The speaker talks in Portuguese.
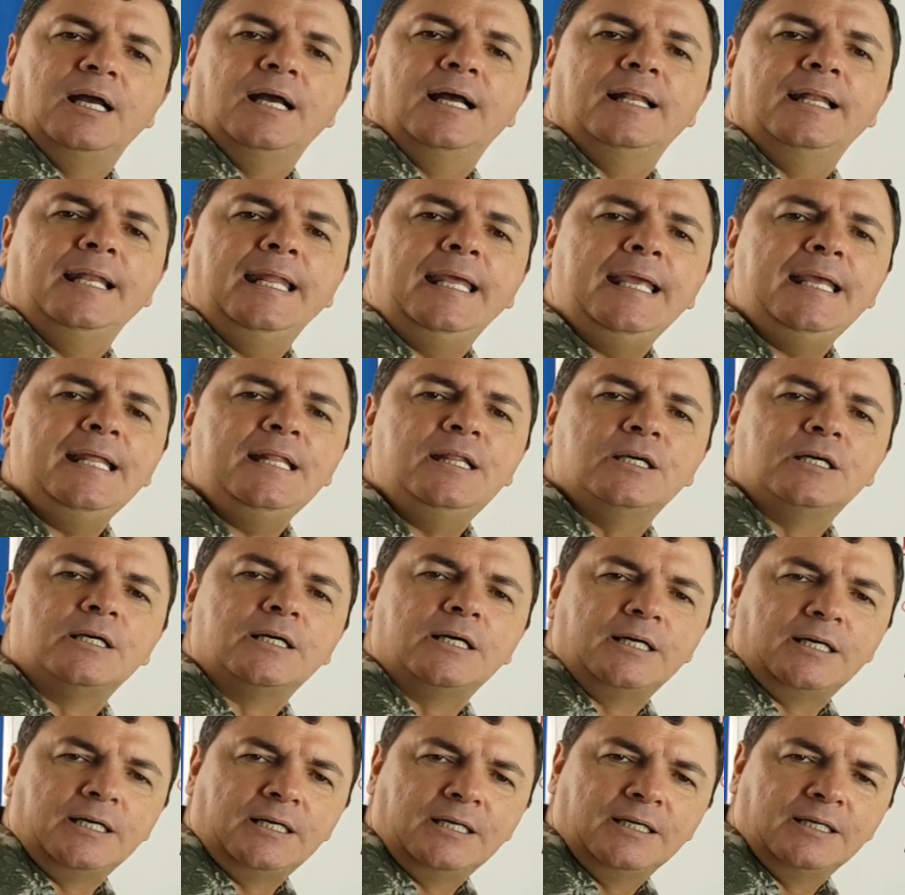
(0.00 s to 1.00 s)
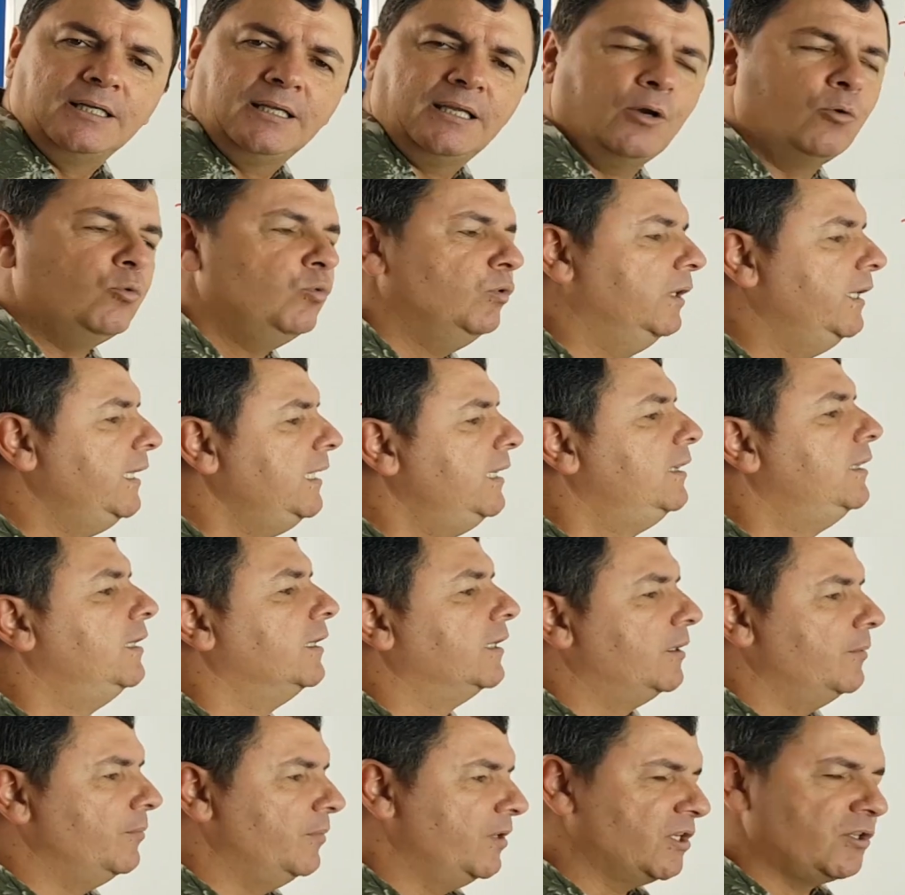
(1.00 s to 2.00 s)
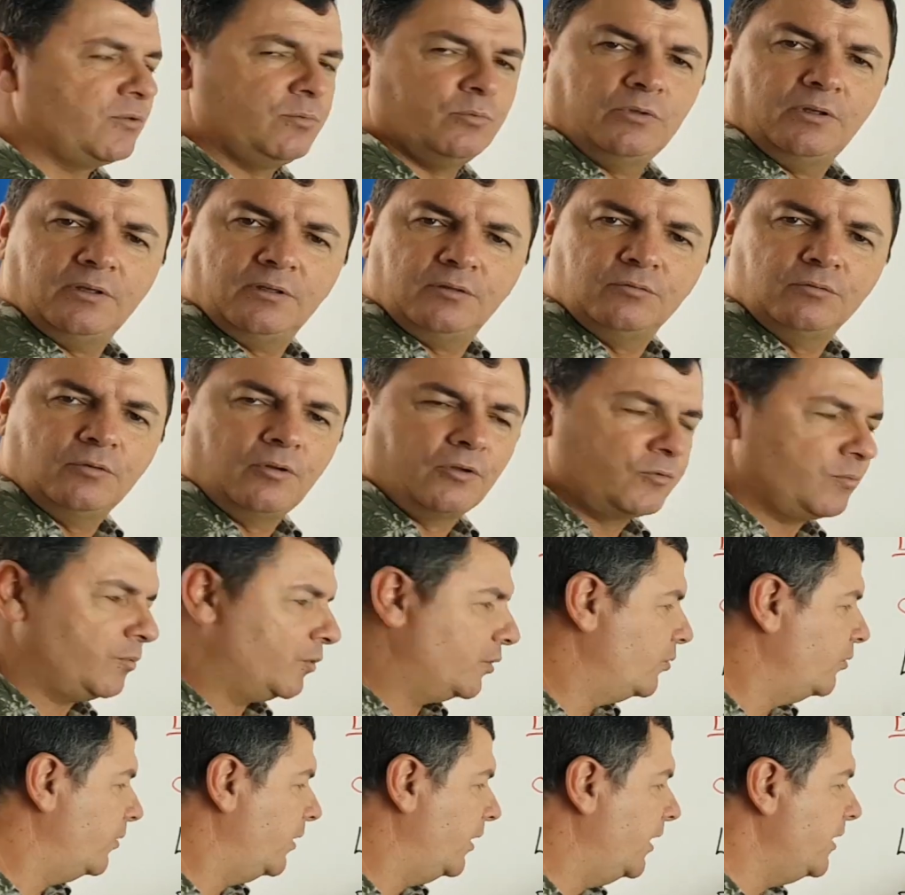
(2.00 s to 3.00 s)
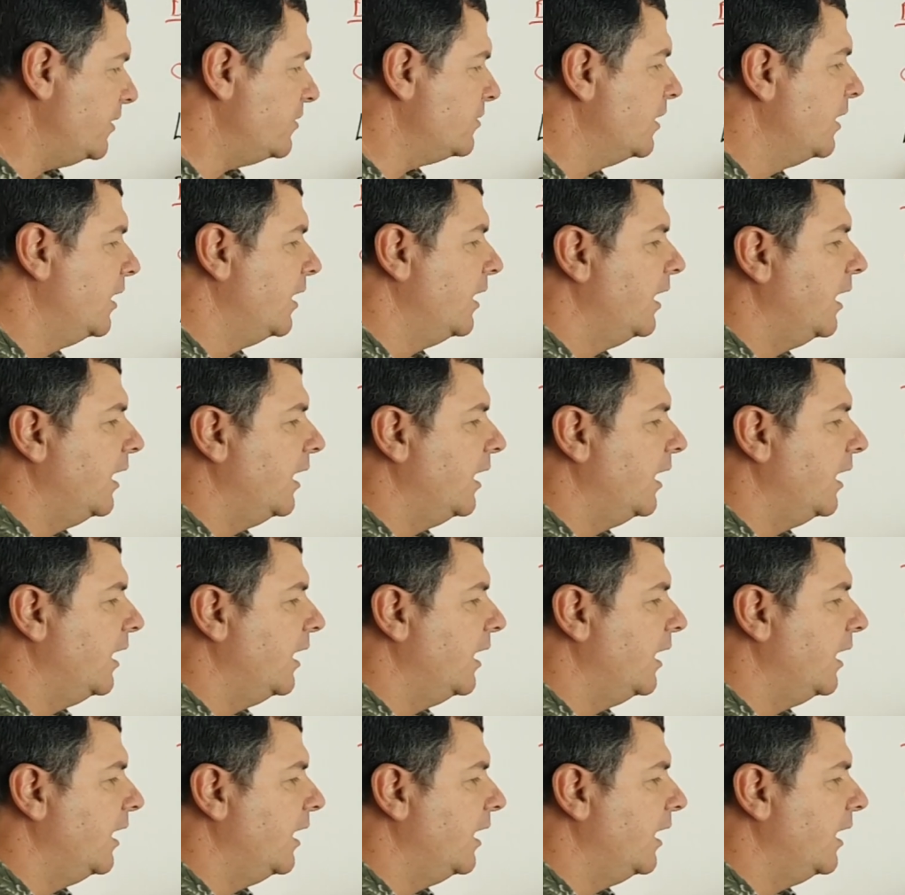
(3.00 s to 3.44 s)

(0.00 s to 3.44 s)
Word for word: leader, que é o líder mesmo, né, no nosso português,